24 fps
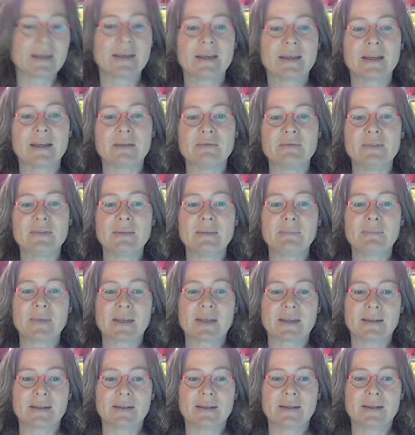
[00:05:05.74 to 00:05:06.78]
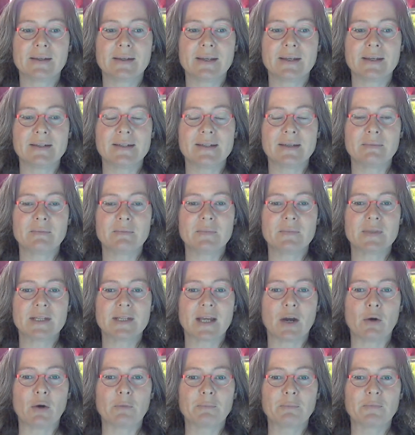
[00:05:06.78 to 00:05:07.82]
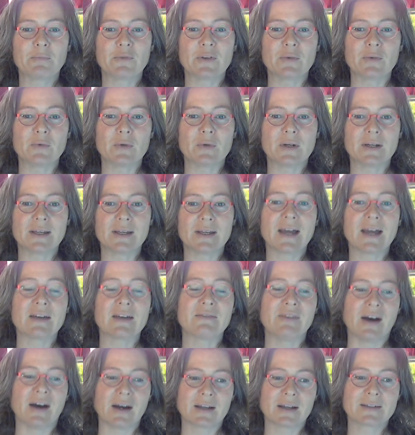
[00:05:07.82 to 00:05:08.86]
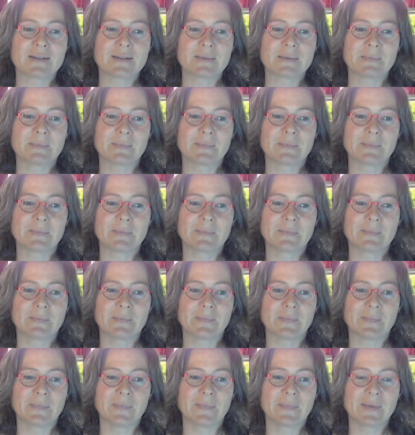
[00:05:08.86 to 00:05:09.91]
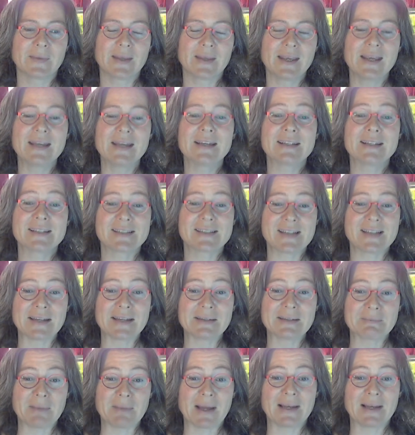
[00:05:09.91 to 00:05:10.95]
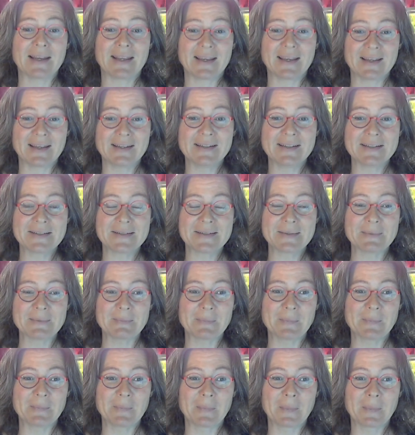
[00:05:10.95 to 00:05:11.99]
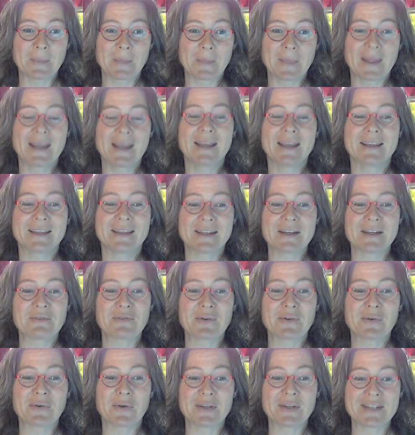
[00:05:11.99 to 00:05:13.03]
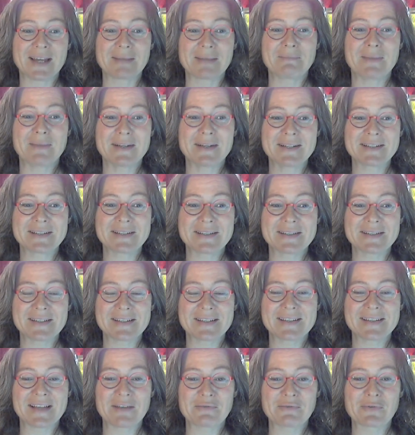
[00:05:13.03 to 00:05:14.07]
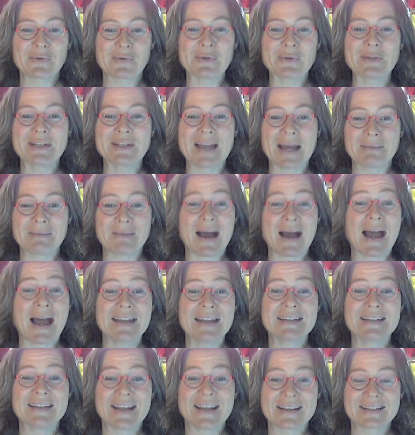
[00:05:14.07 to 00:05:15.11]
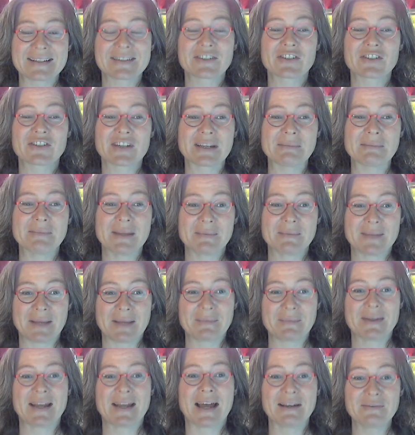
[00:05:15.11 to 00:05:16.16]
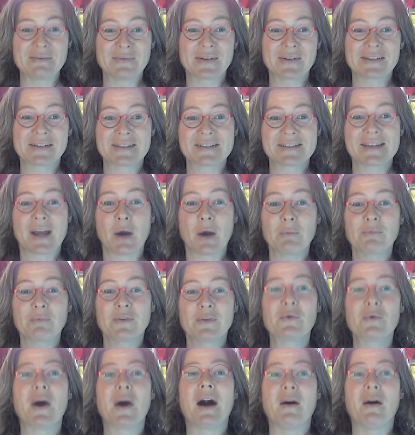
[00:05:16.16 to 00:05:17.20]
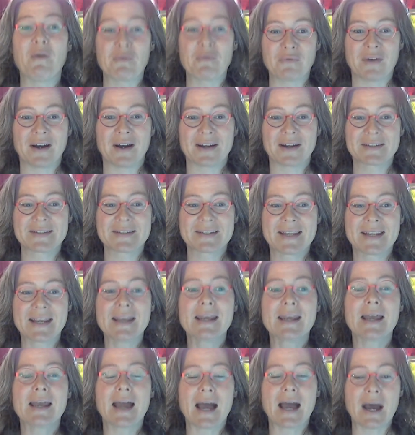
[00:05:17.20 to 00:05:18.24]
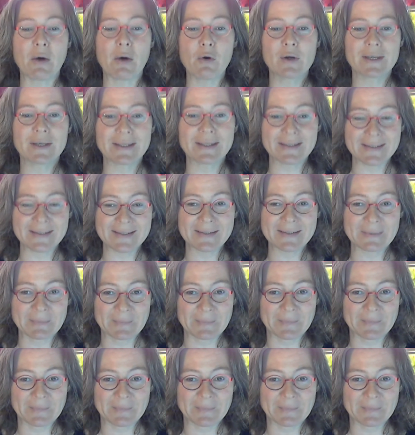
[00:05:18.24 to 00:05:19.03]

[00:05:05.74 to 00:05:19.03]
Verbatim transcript: Wir beginnen, indem die Hauptfigur erwacht. Seid mal ehrlich. Jeder von euch hat mindestens in seinen frühen Jahren mal einen Text geschrieben, der damit anfängt, dass die Hauptfigur aufwacht. Auch ich.